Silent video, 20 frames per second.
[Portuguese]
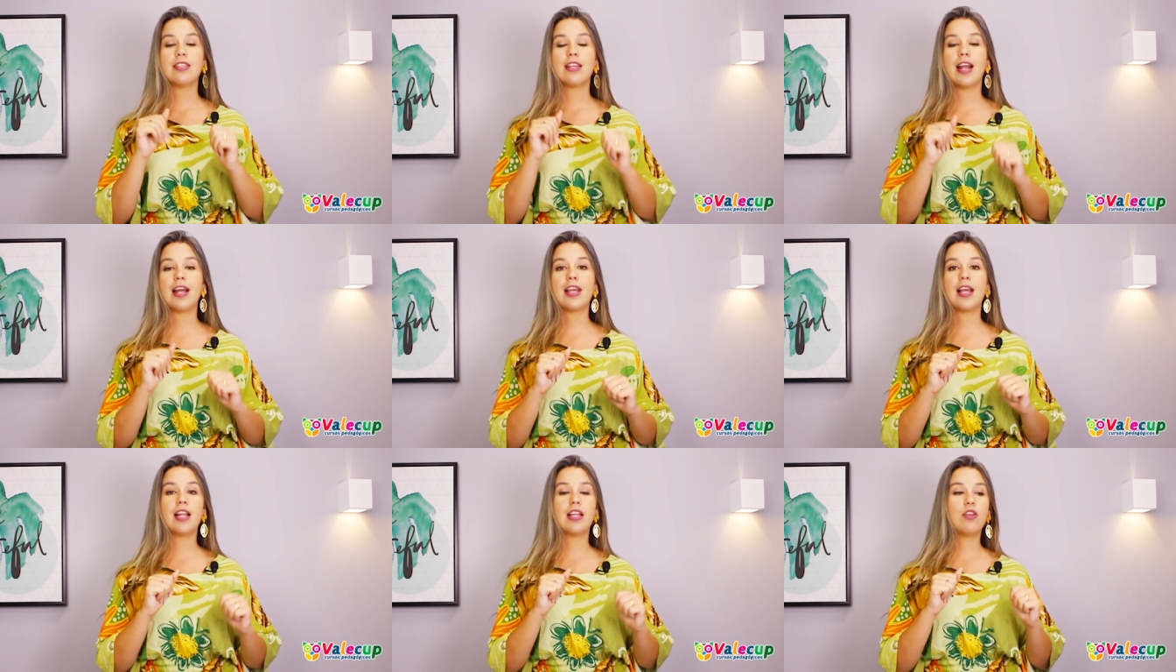
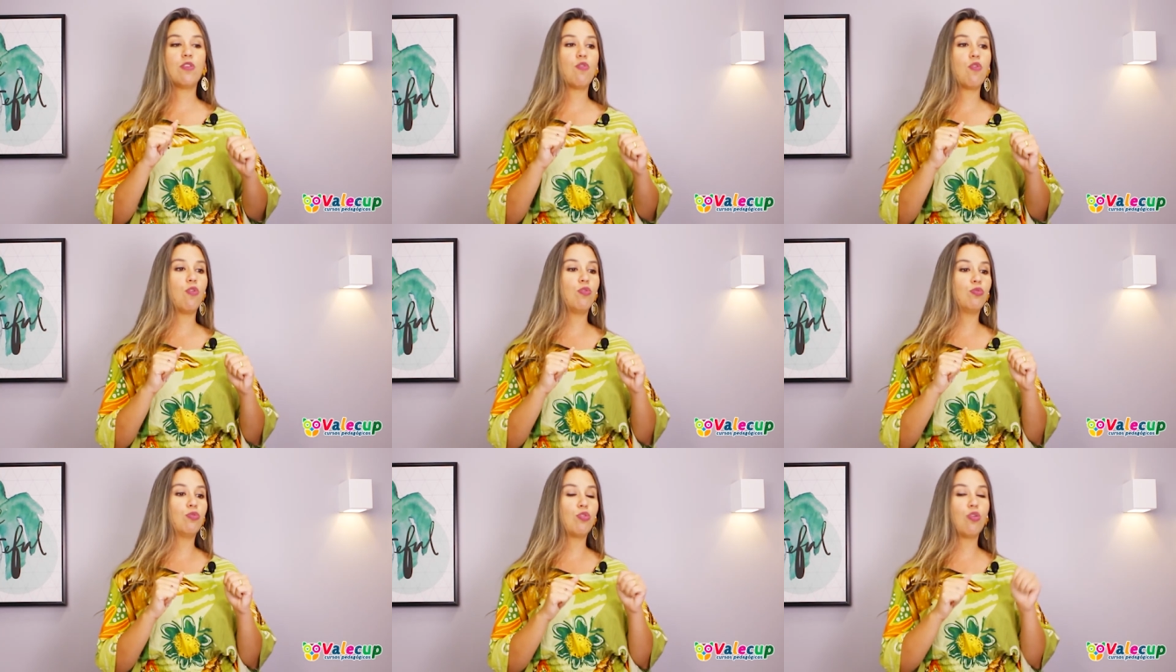Será que ela
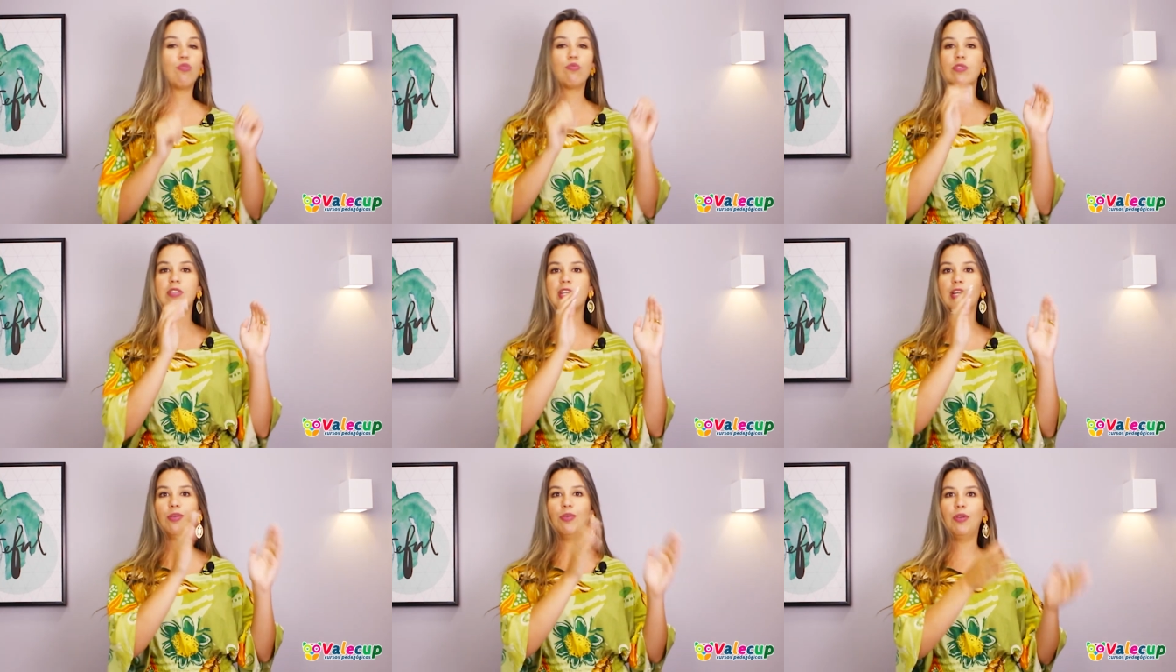encontrou
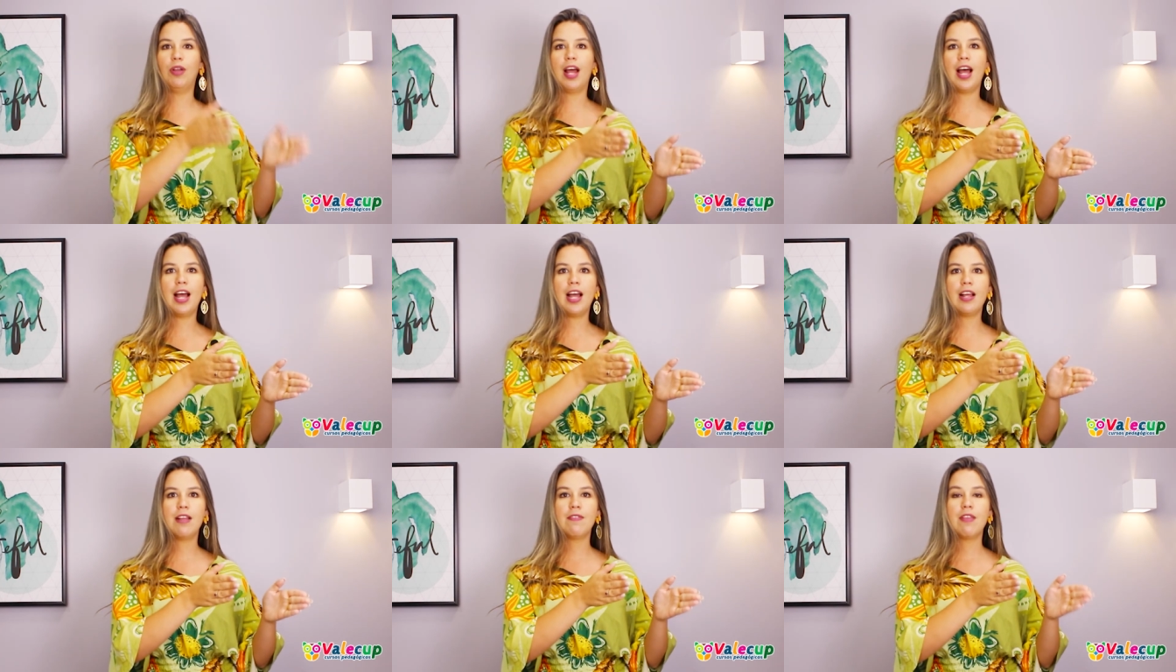um
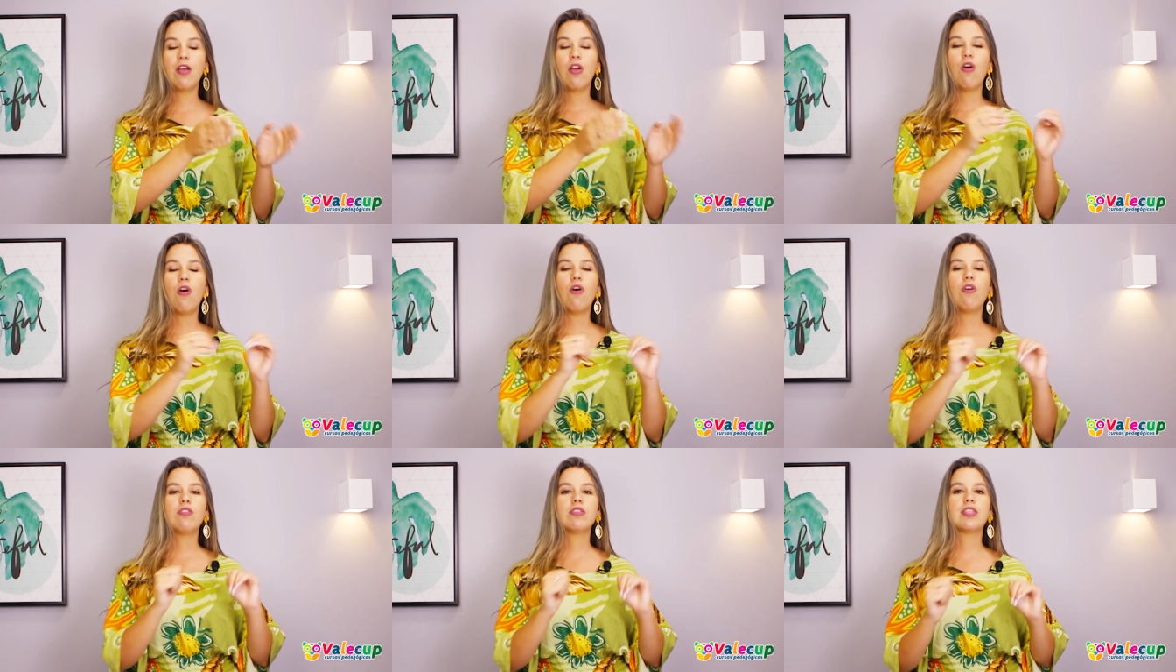celular
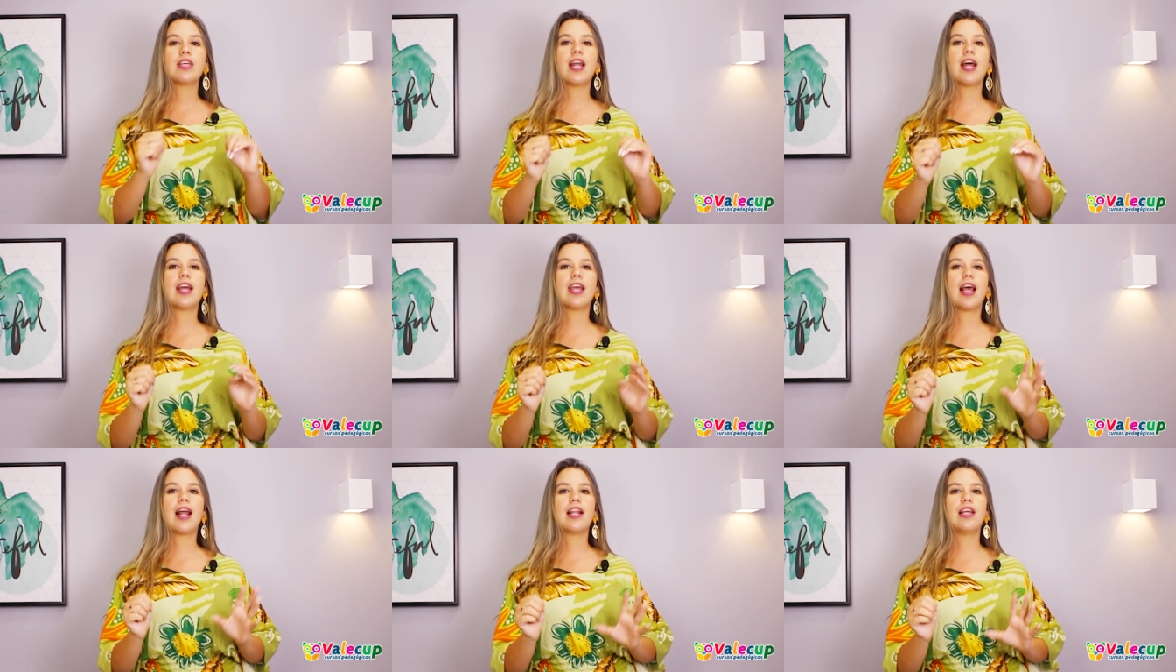ou
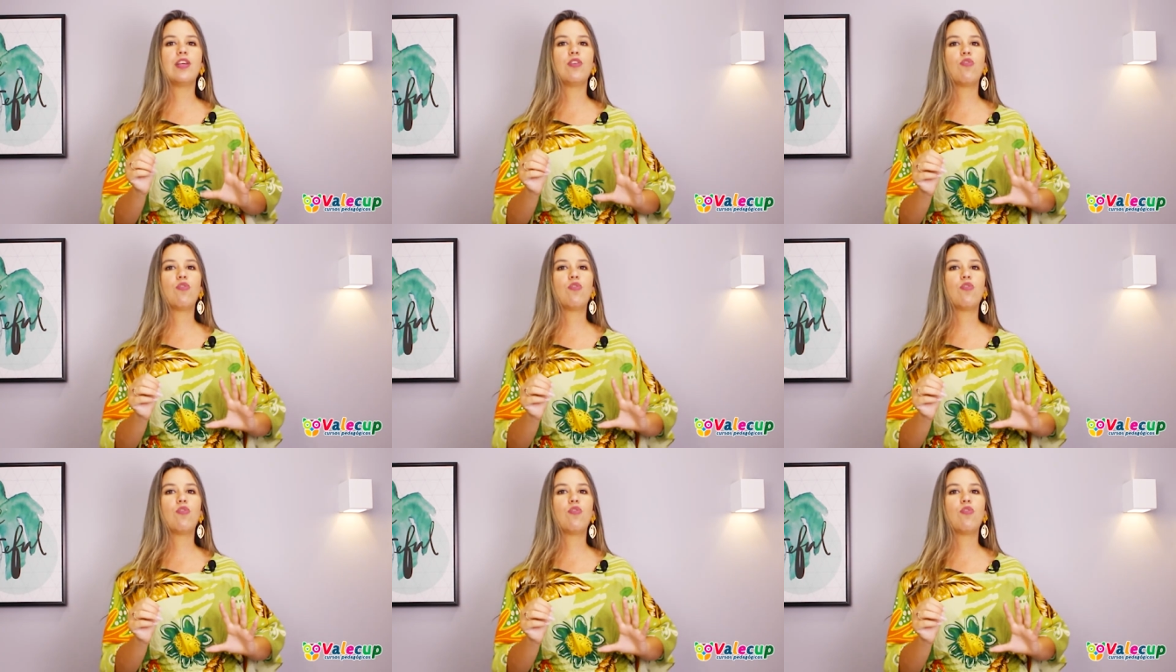será que ela